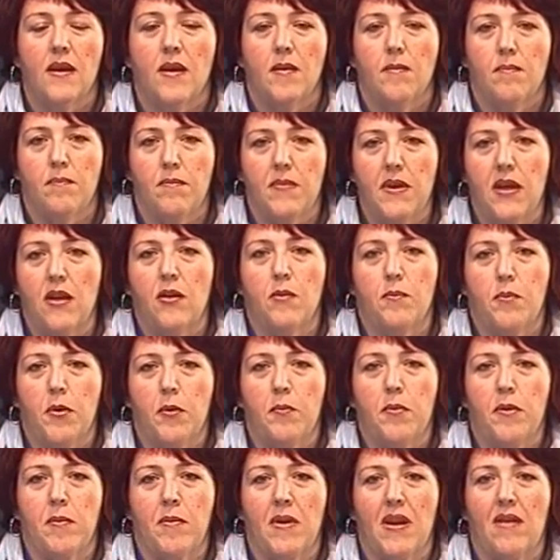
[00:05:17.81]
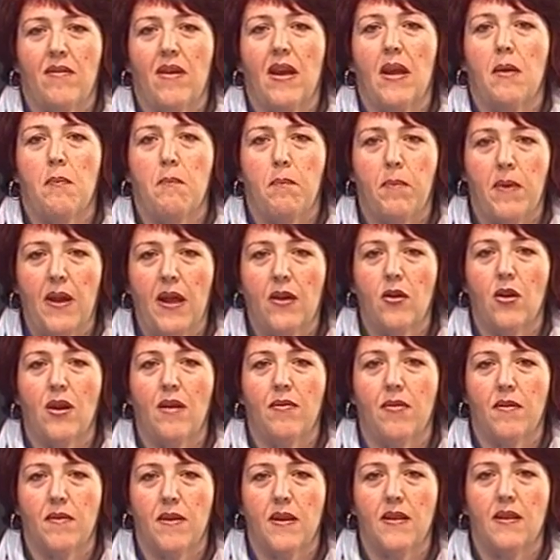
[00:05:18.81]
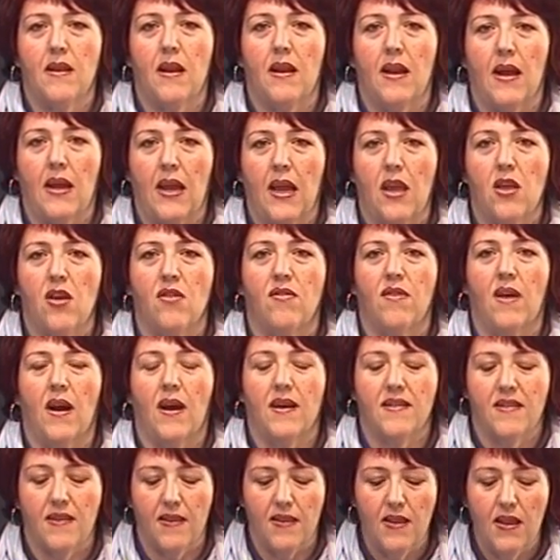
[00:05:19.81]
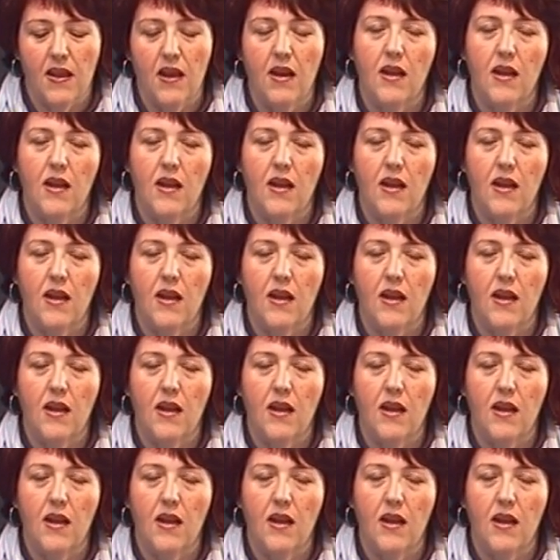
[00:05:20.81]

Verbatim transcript: Vieron por primera vez en plano las viviendas a las que ellos van a ceder.